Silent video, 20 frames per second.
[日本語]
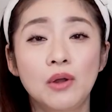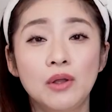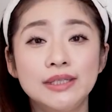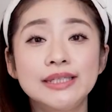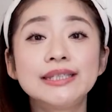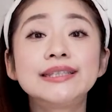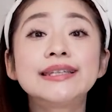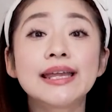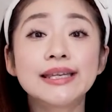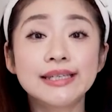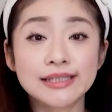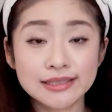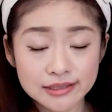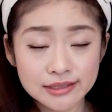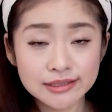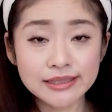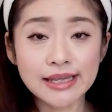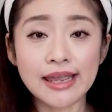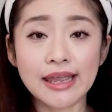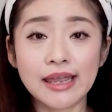日程につ
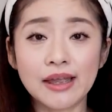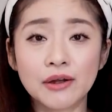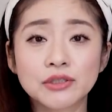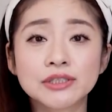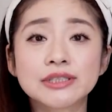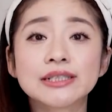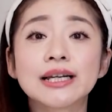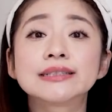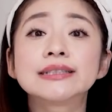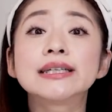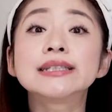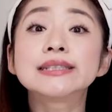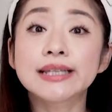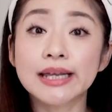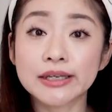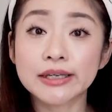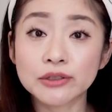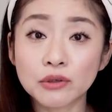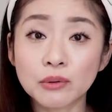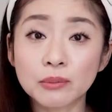いてお知らせし
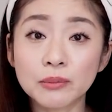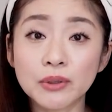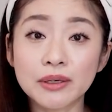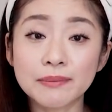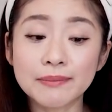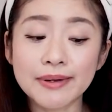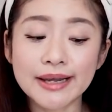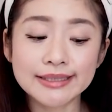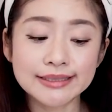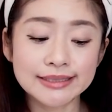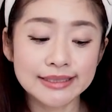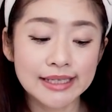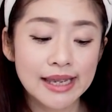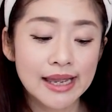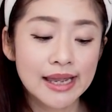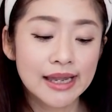たいと思います。